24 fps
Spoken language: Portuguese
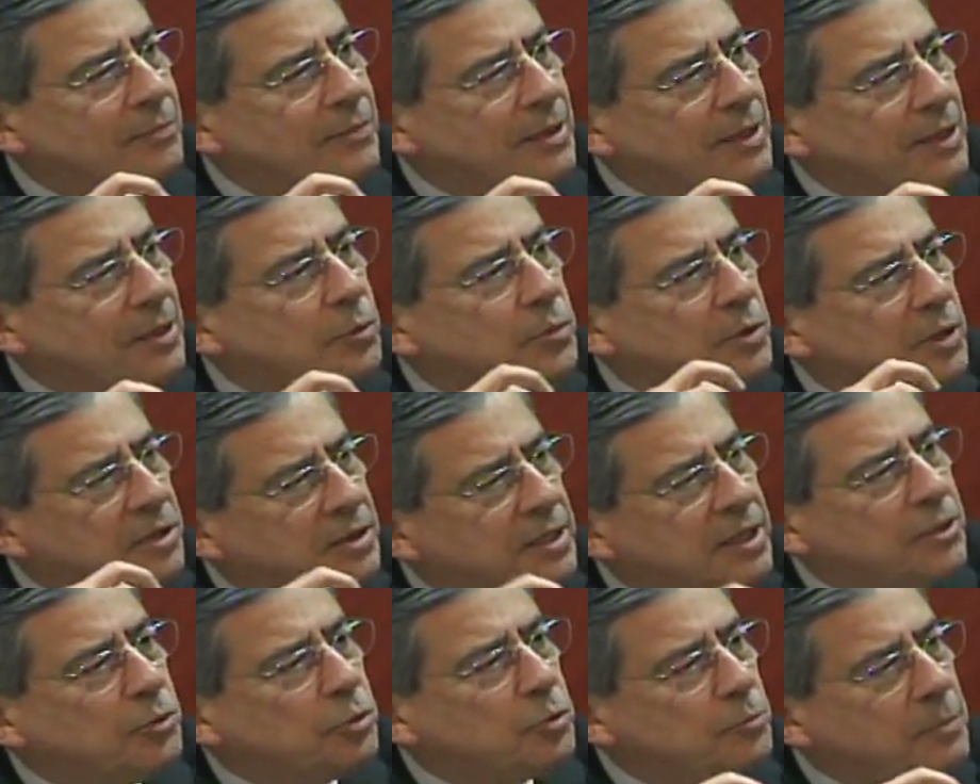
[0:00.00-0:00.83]
e, no
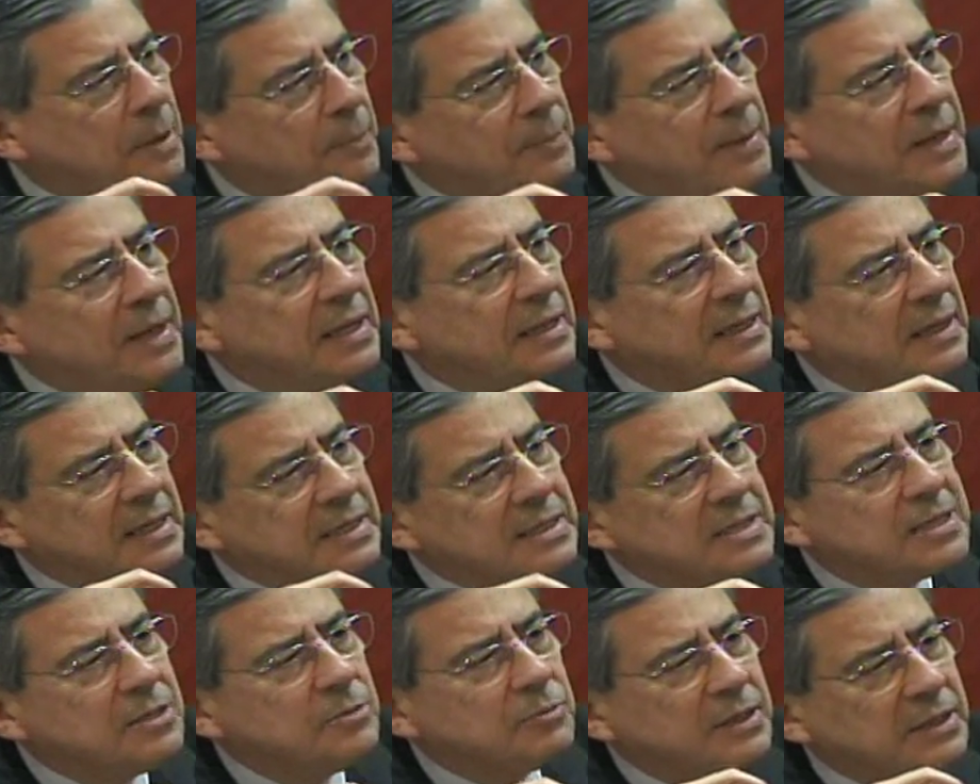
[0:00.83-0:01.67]
entanto, uma
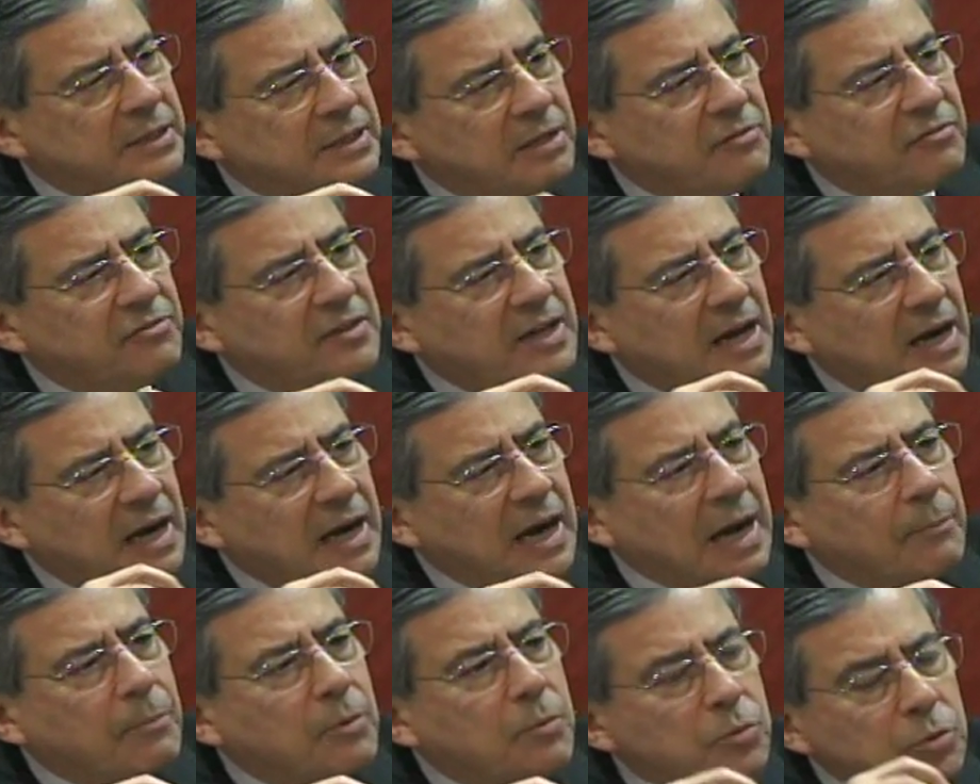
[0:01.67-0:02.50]
penetração da TV a
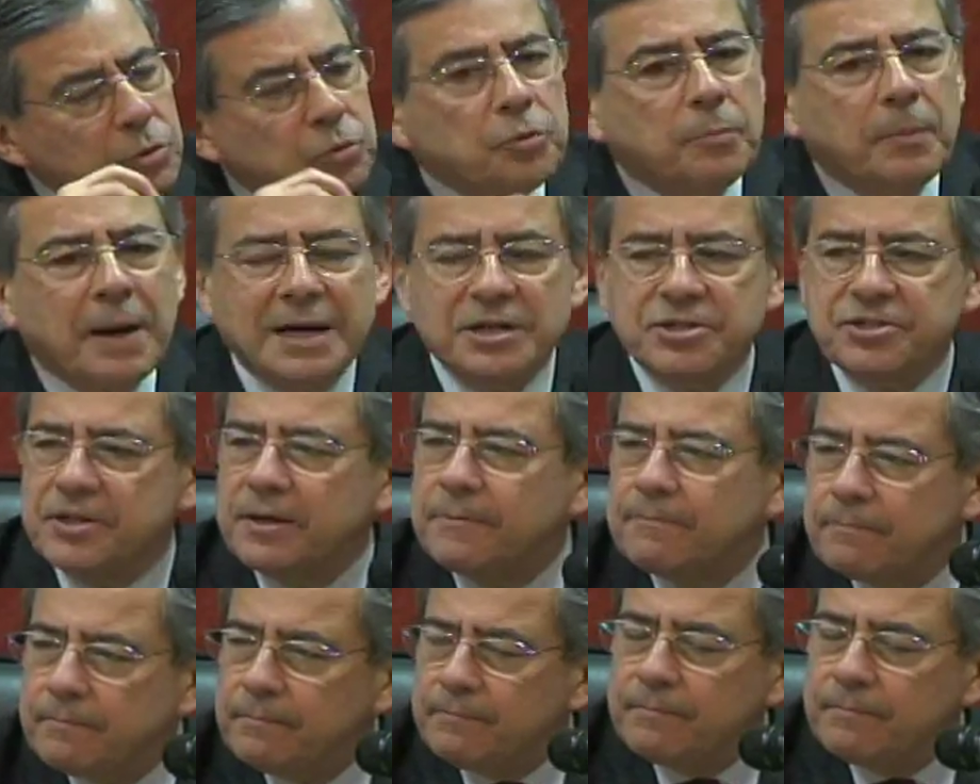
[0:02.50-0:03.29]
cabo muito baixa.